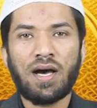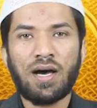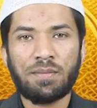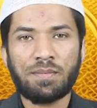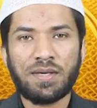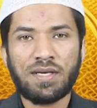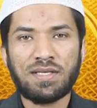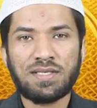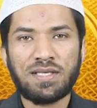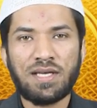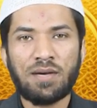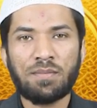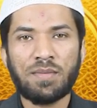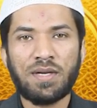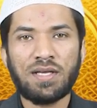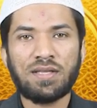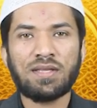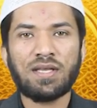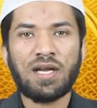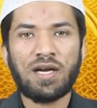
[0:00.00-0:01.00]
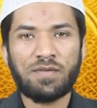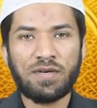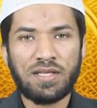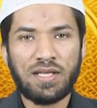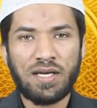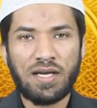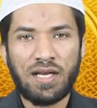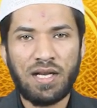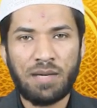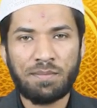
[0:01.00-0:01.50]
आपके सामने तलावत
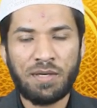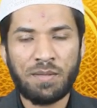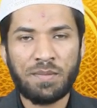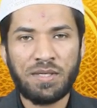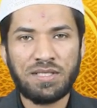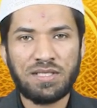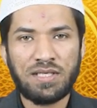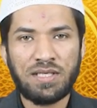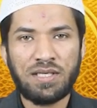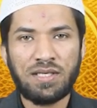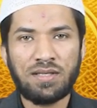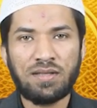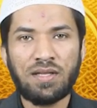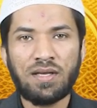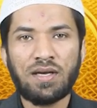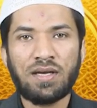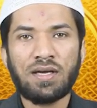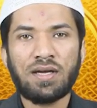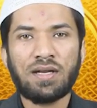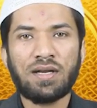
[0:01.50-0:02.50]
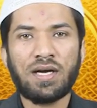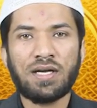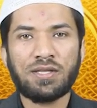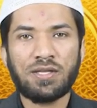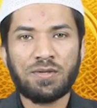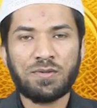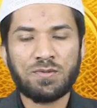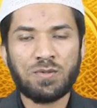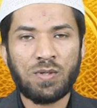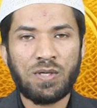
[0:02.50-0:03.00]
कलाम मजीद नात
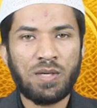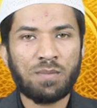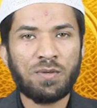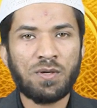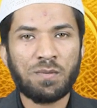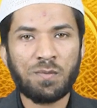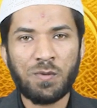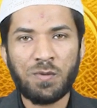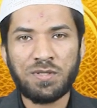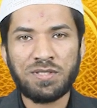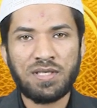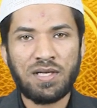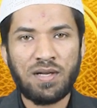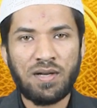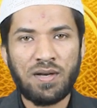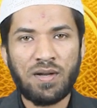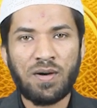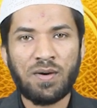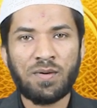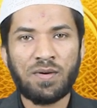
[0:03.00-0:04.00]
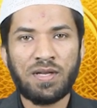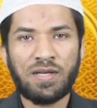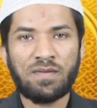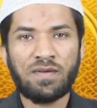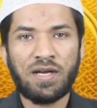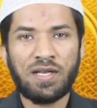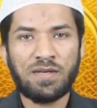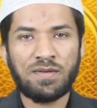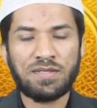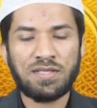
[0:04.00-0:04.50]
रसूल मकबूल सल्ला
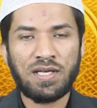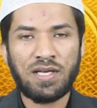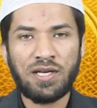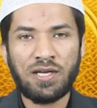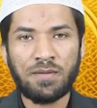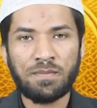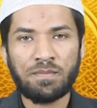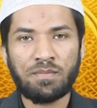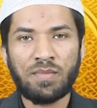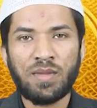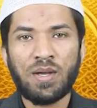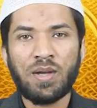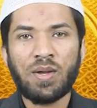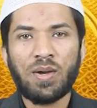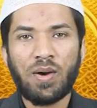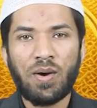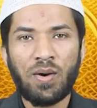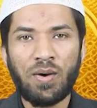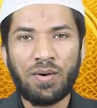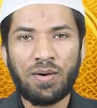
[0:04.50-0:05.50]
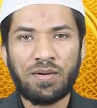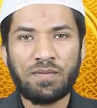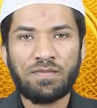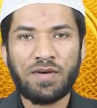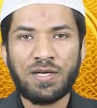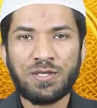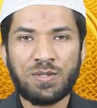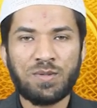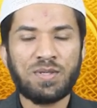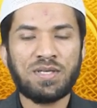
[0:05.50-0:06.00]
वसम और
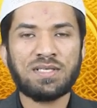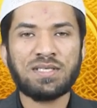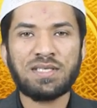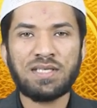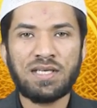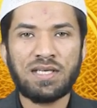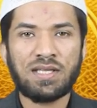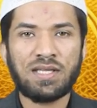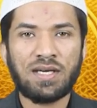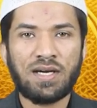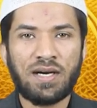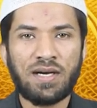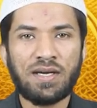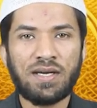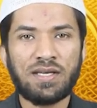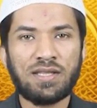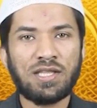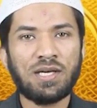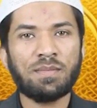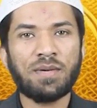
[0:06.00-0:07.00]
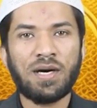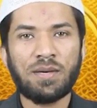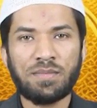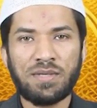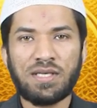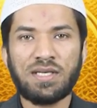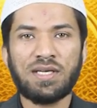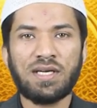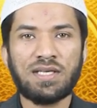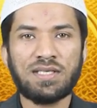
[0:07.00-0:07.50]
बाज़ नसीहत का अहतमाम
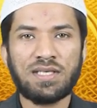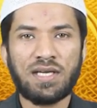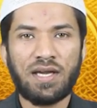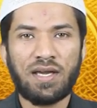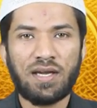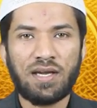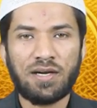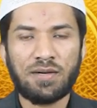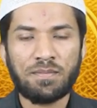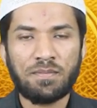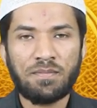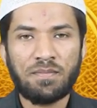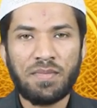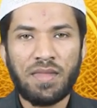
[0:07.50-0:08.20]
किया जाएगा